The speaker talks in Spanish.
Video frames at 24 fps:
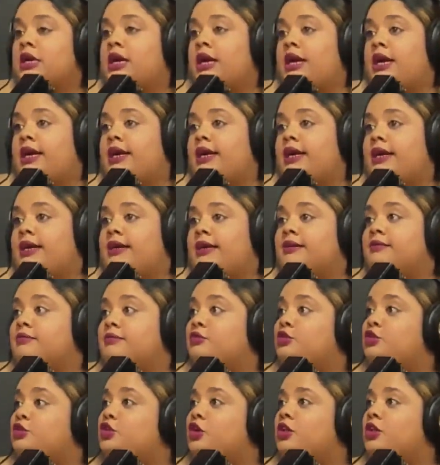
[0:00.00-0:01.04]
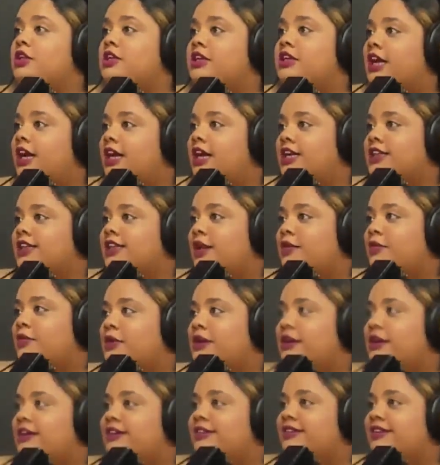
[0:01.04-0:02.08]
Eh, yo diría que tal
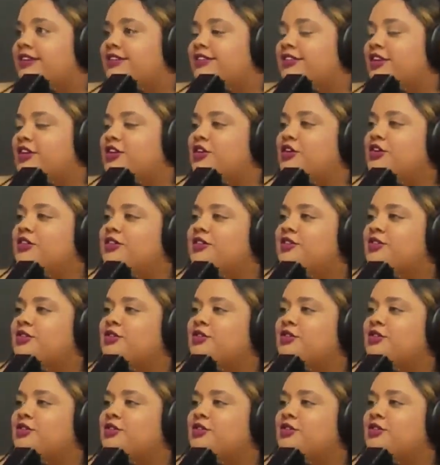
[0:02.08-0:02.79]
vez, qué sé yo,